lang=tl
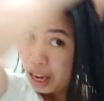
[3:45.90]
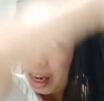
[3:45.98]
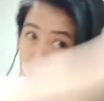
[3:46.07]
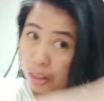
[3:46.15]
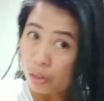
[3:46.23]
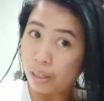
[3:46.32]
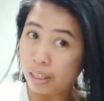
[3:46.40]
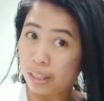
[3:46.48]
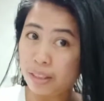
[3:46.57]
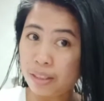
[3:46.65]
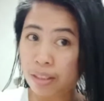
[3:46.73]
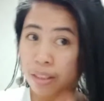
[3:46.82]
hot oil.
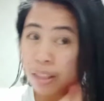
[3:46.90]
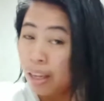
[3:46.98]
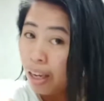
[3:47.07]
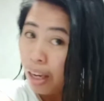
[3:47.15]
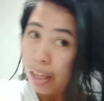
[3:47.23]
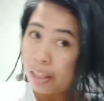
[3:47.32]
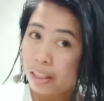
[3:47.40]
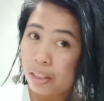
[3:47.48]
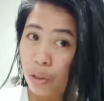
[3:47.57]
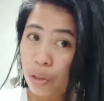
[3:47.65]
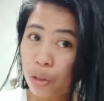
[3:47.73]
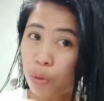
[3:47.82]
And then
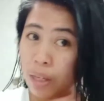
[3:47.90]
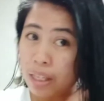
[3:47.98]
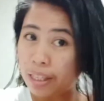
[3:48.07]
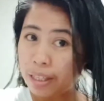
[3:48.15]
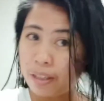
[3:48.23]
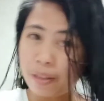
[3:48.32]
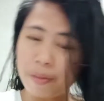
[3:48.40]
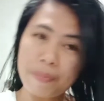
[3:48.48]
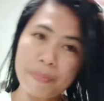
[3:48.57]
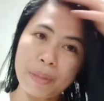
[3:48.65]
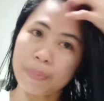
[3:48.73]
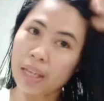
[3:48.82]
usually,
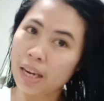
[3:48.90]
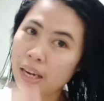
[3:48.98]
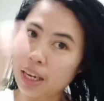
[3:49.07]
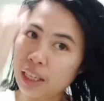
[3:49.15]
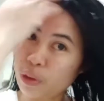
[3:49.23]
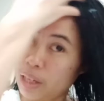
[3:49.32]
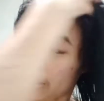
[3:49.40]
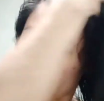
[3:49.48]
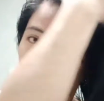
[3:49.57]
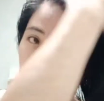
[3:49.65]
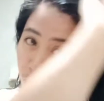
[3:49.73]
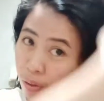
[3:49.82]
pag magha-hot oil
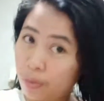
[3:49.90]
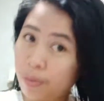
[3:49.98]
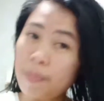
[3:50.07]
tayo,